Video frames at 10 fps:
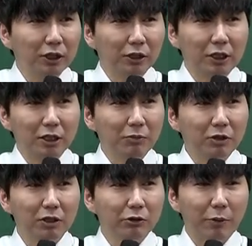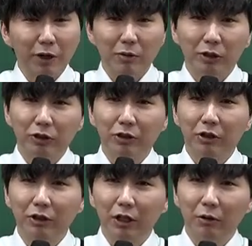근데 이, 삼 기는 웬만하면
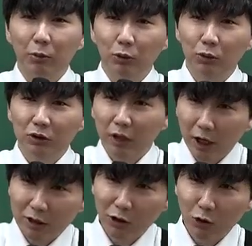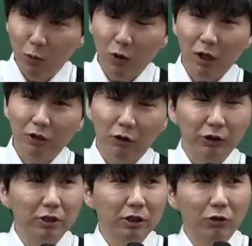맞춰드리는데 보통 늦게까지 하고 보강은
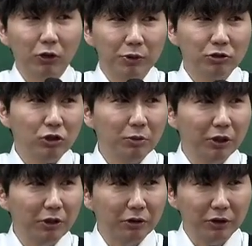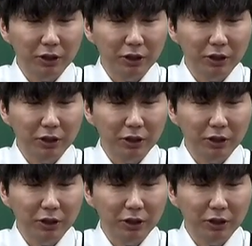영기 일 기는 거의 필수란 말이에요.